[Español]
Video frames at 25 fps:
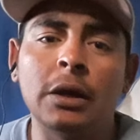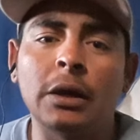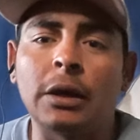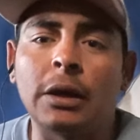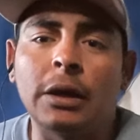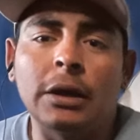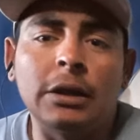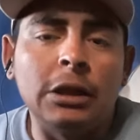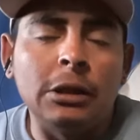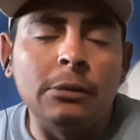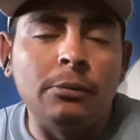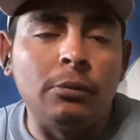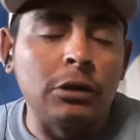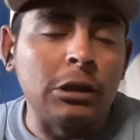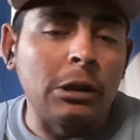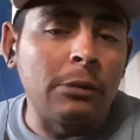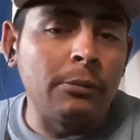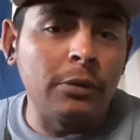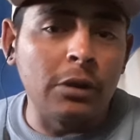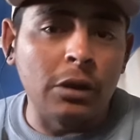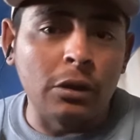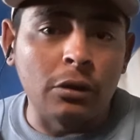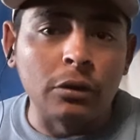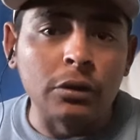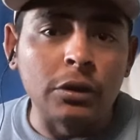qué tipo
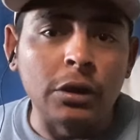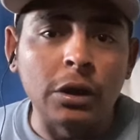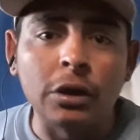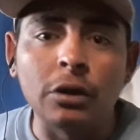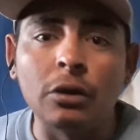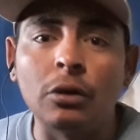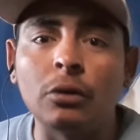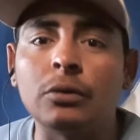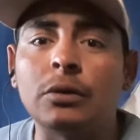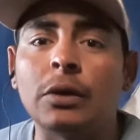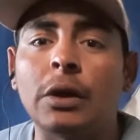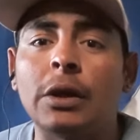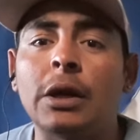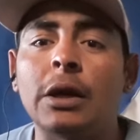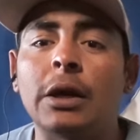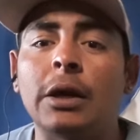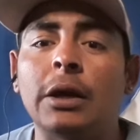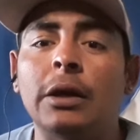también de contenido le gustaría